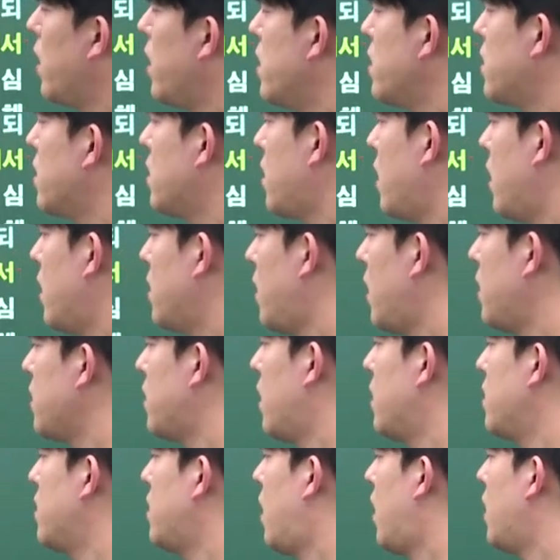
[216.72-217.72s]
1차
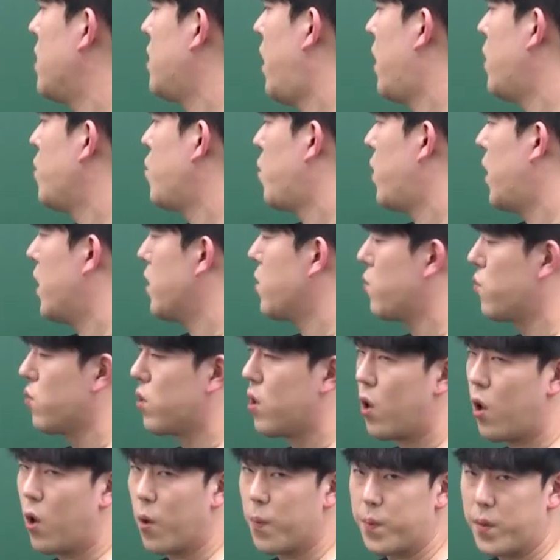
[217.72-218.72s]
생산자가 생존할
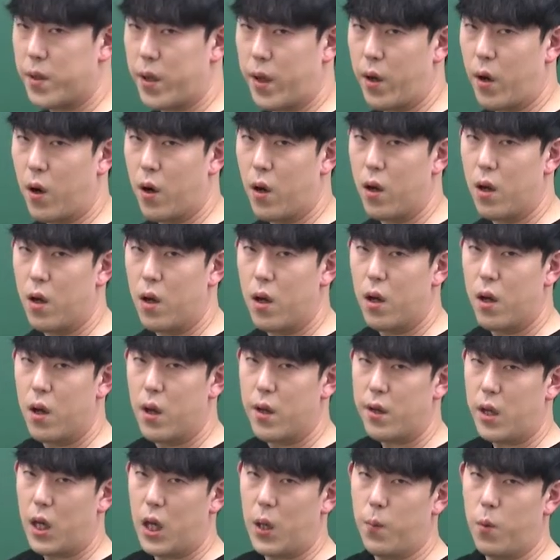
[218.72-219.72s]
수가 없대요.
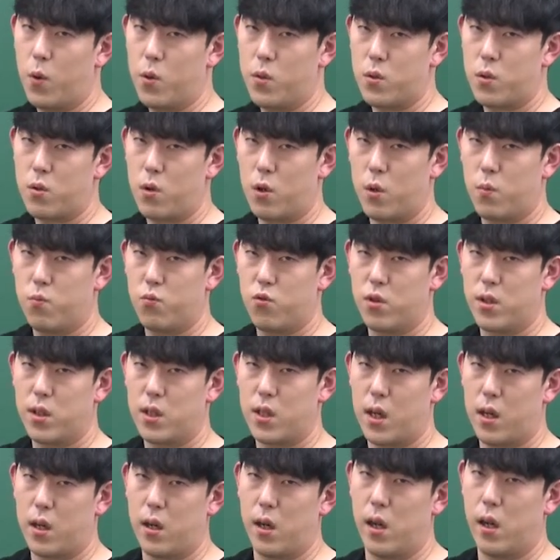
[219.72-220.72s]
기본적으로
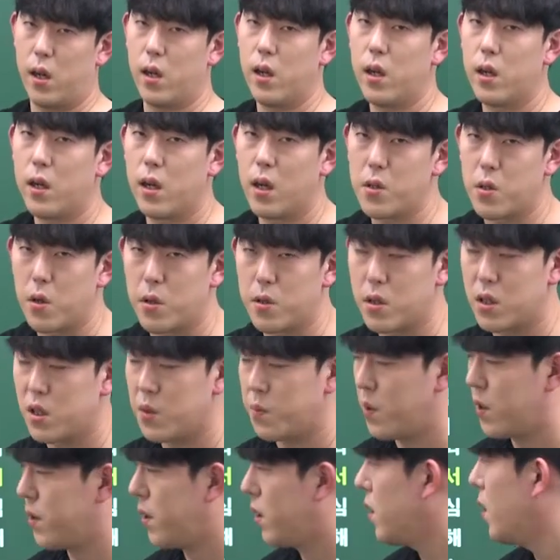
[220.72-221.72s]
문장을
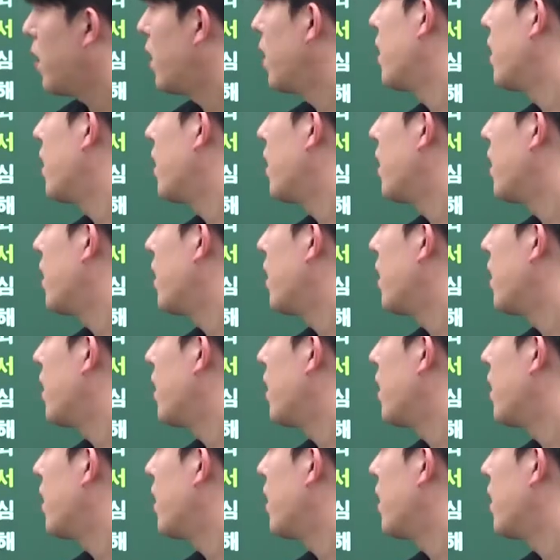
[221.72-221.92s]
읽으셨으면